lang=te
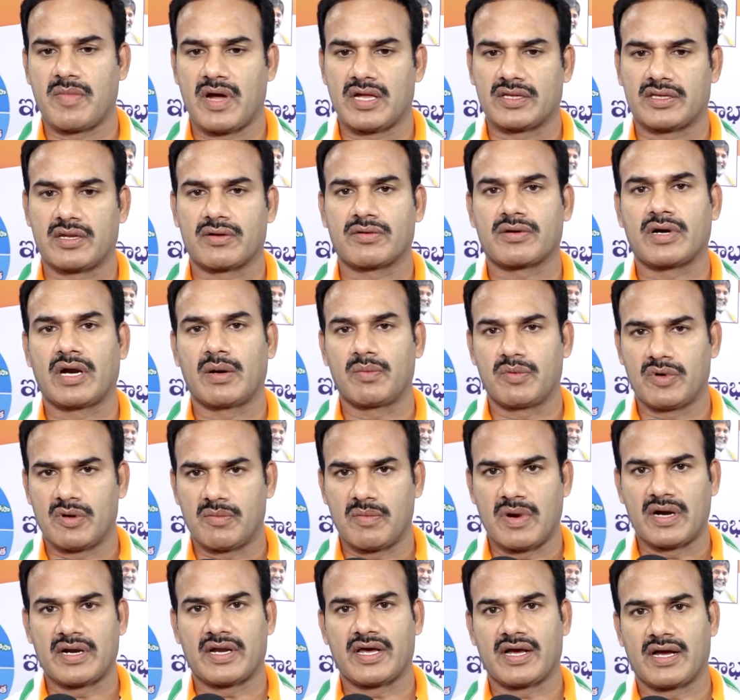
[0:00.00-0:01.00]
మాత్రం కడుపులో
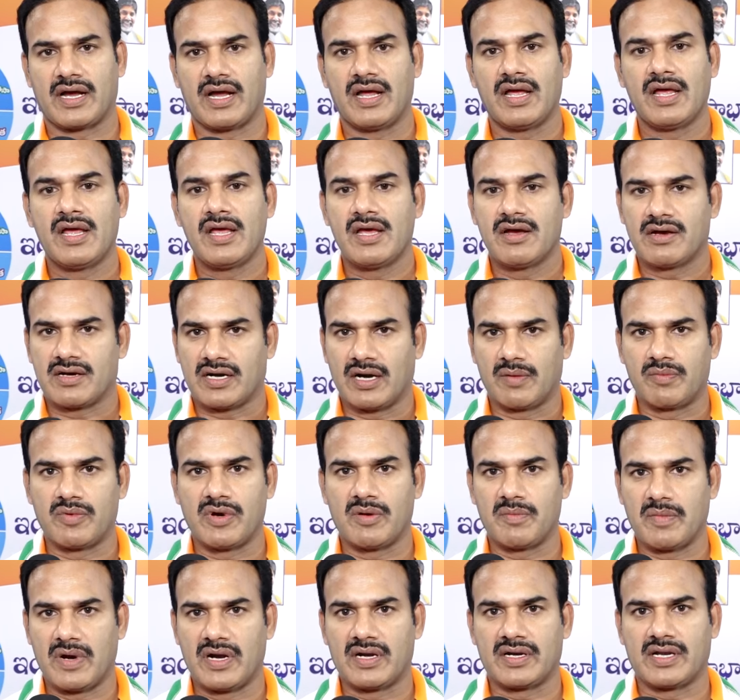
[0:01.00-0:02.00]
మంటగా కడుపులో
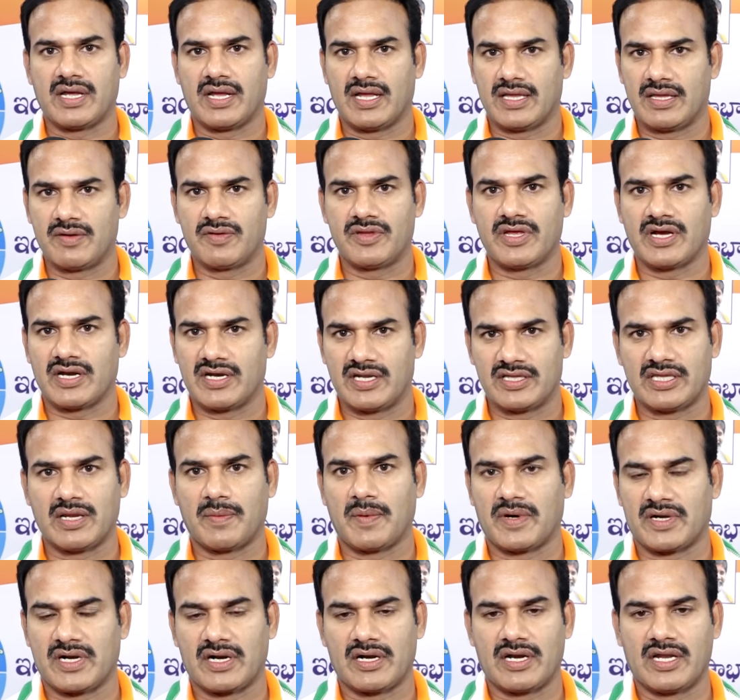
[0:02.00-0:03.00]
మంట అదేవిధంగా
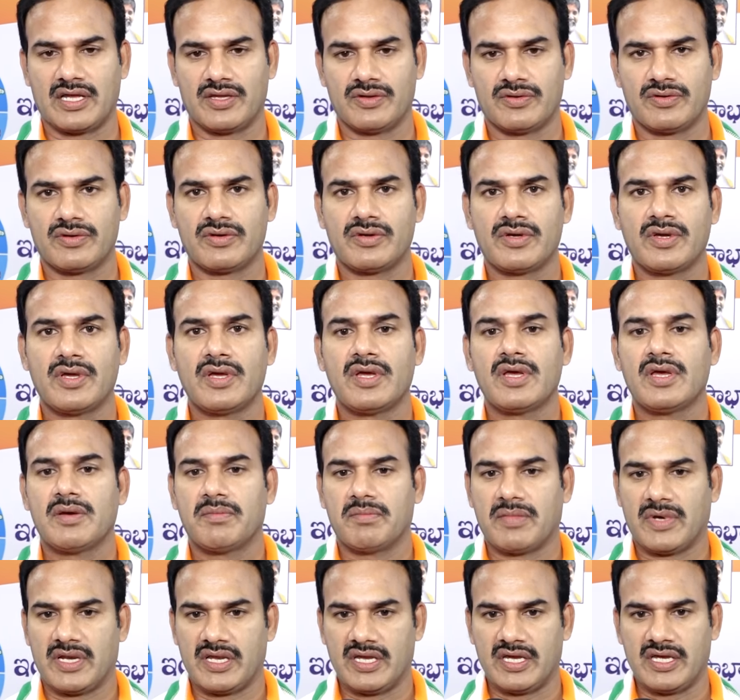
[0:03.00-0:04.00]
నిద్రపట్టట్లేదు
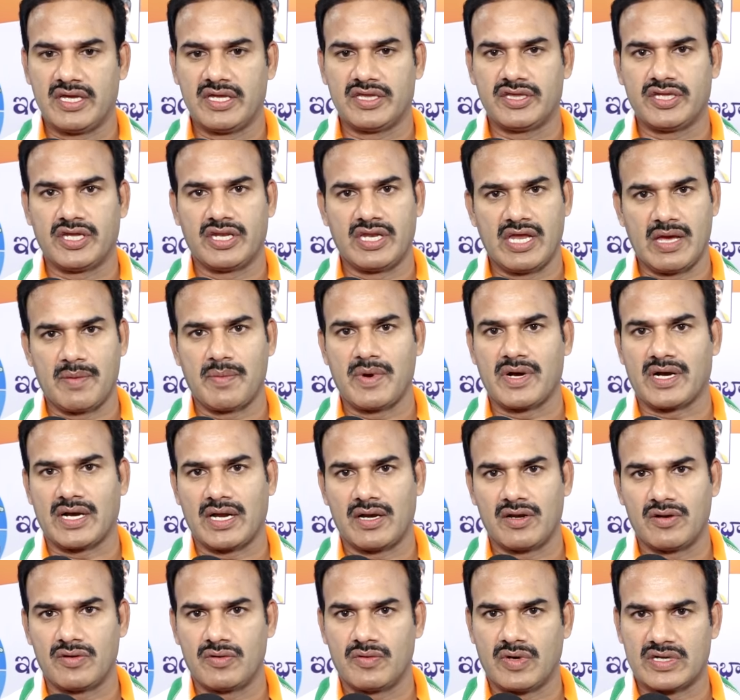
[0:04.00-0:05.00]
మరి ఇన్ని
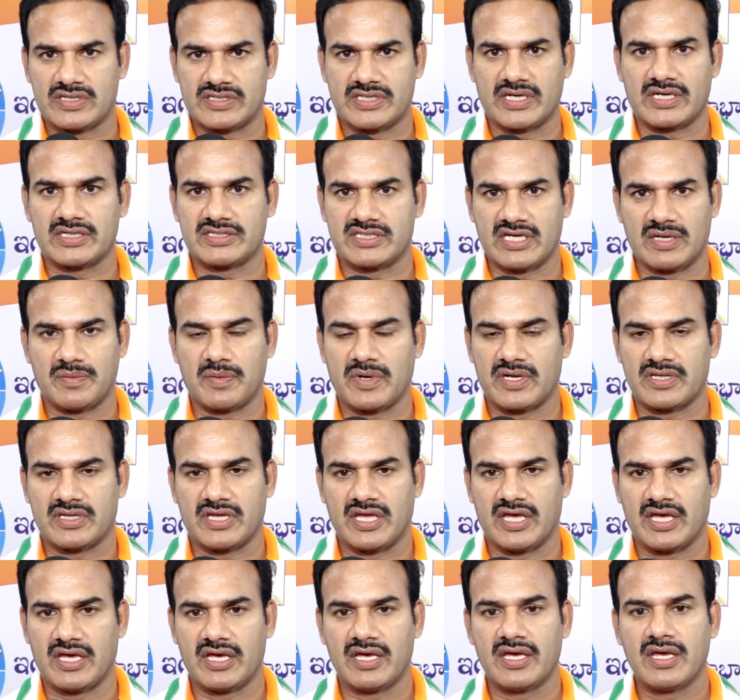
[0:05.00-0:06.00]
నియామకాలు వరుసగా చేపడితే
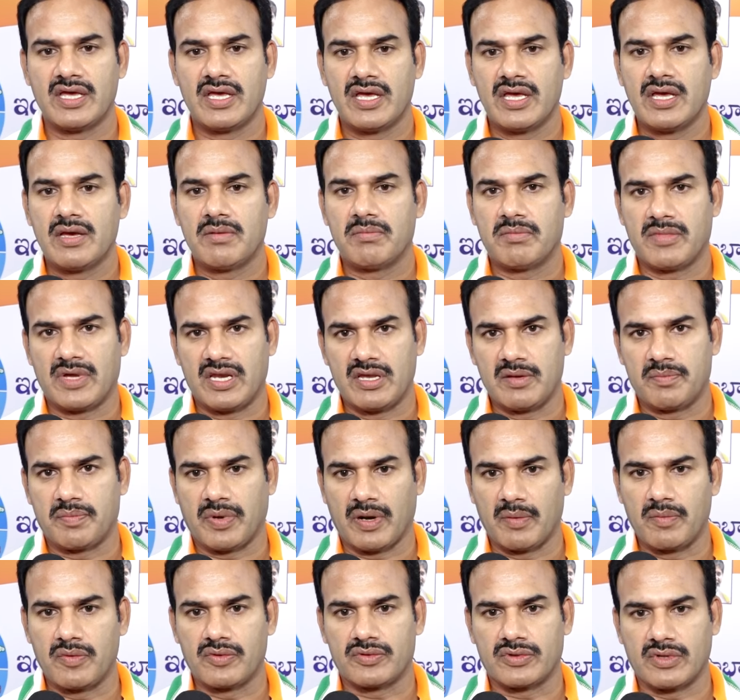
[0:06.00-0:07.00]
మరి
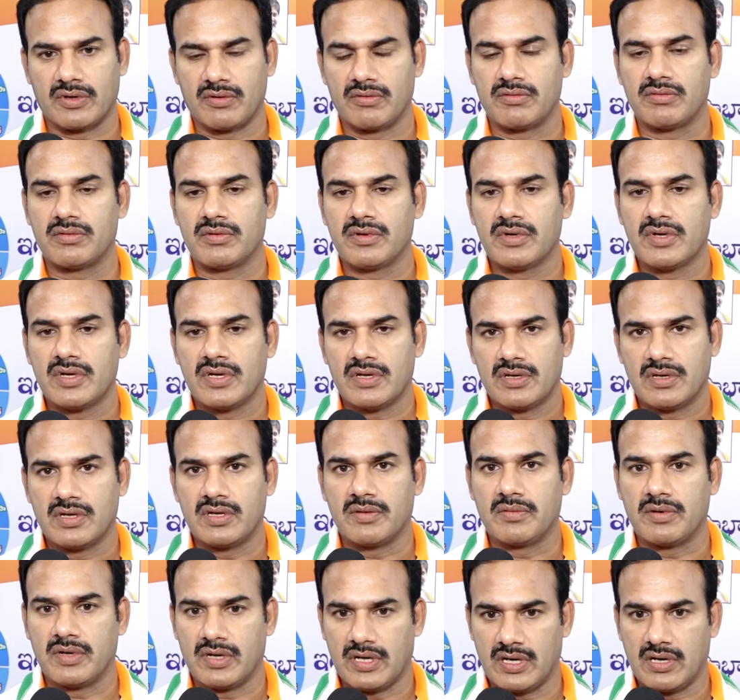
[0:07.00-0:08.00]
ప్రభుత్వం
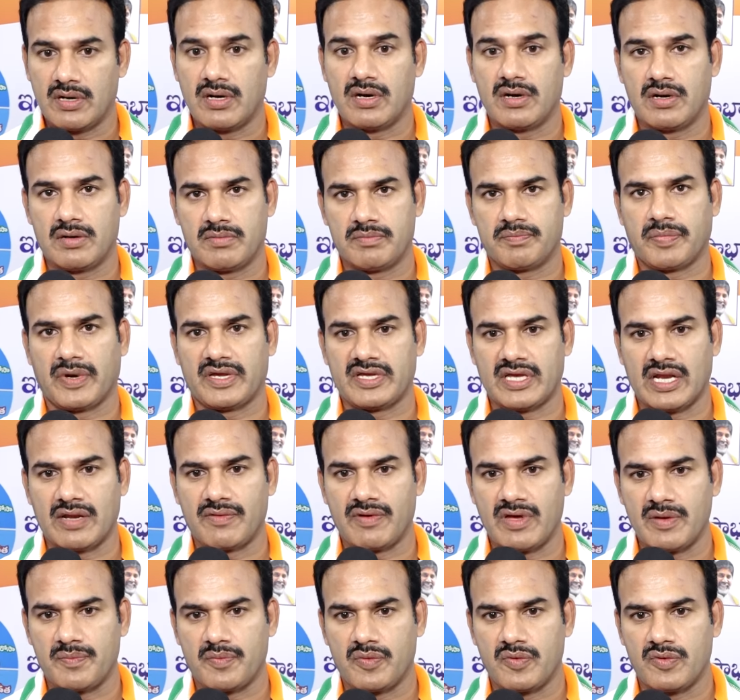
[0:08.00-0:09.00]
ప్రజల
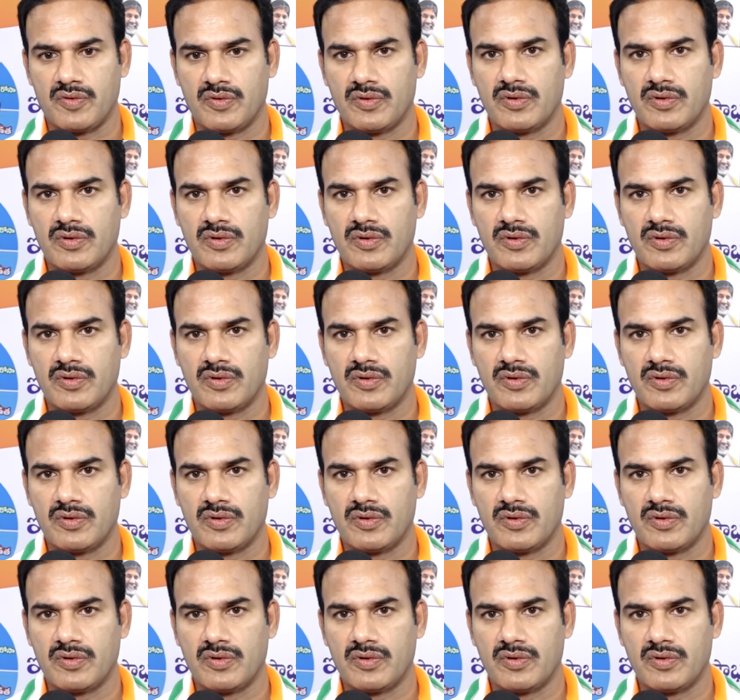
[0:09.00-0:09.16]
వైపు